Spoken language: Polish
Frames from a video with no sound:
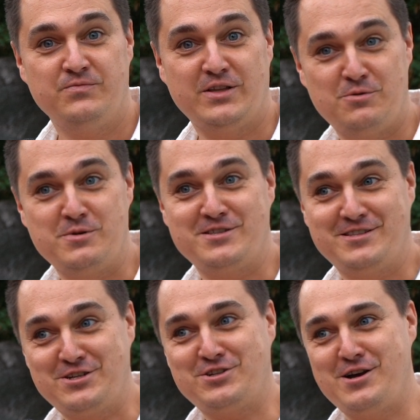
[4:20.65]

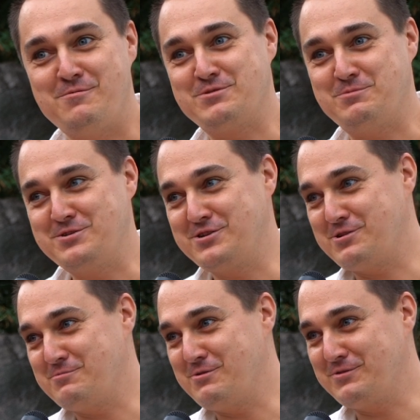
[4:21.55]
natomiast też chciałbym, żeby
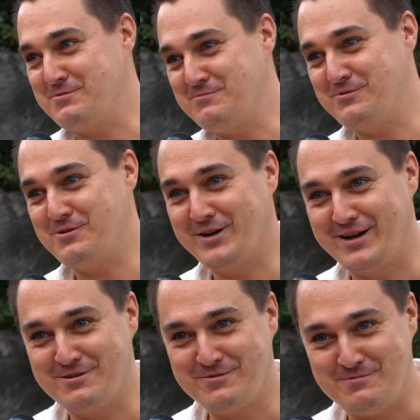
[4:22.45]
gdzieś to było w tym
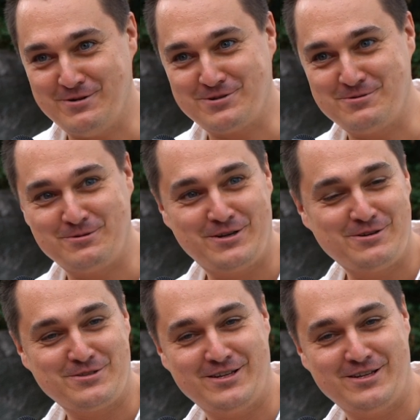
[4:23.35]
okręgu wyborczym, z którego